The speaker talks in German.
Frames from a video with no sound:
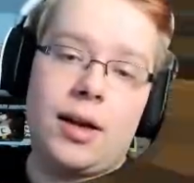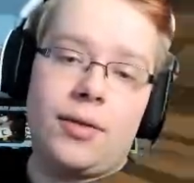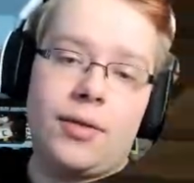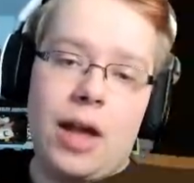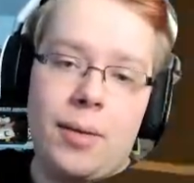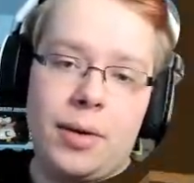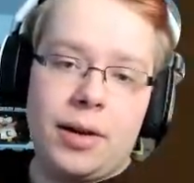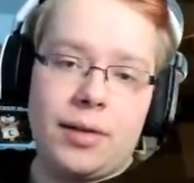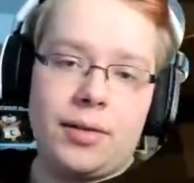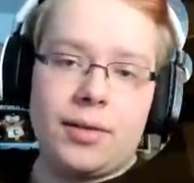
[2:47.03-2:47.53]

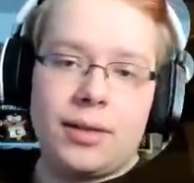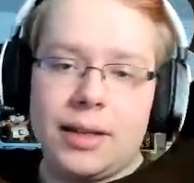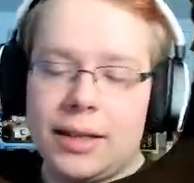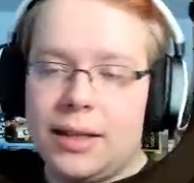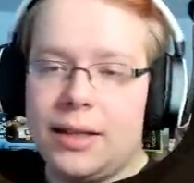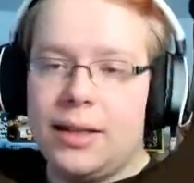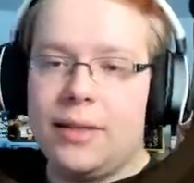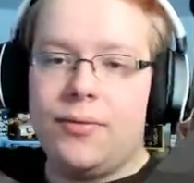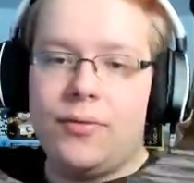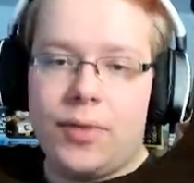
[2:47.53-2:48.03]
Wir haben jetzt,
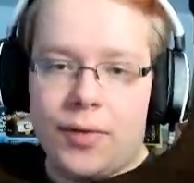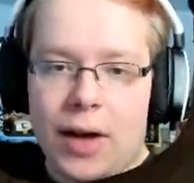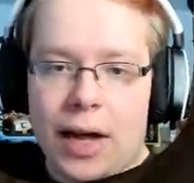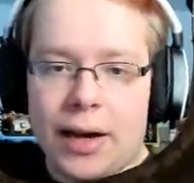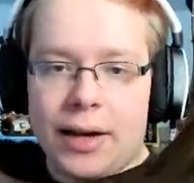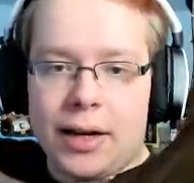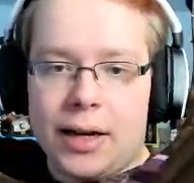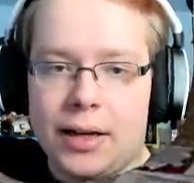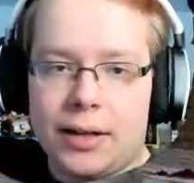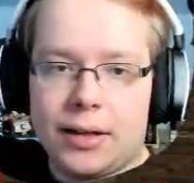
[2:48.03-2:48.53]
wir
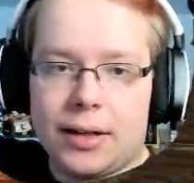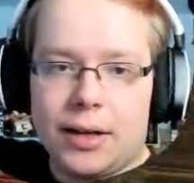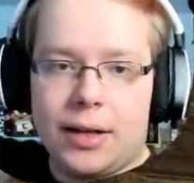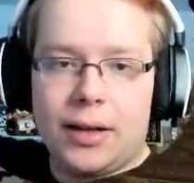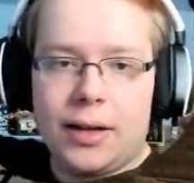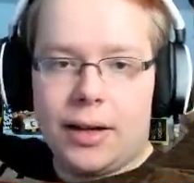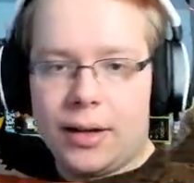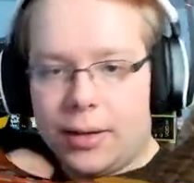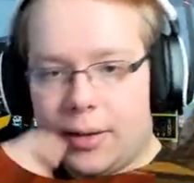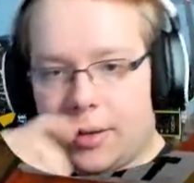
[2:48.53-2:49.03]
waren halt, äh,
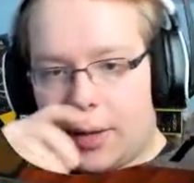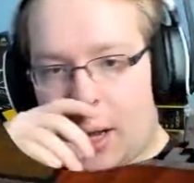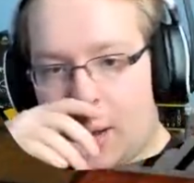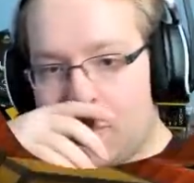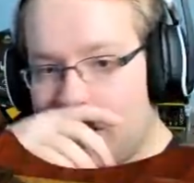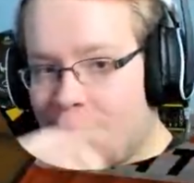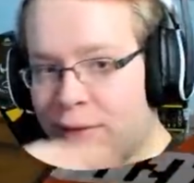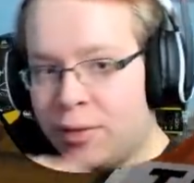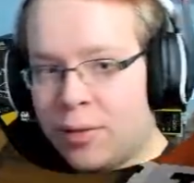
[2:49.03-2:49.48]
aber jetzt am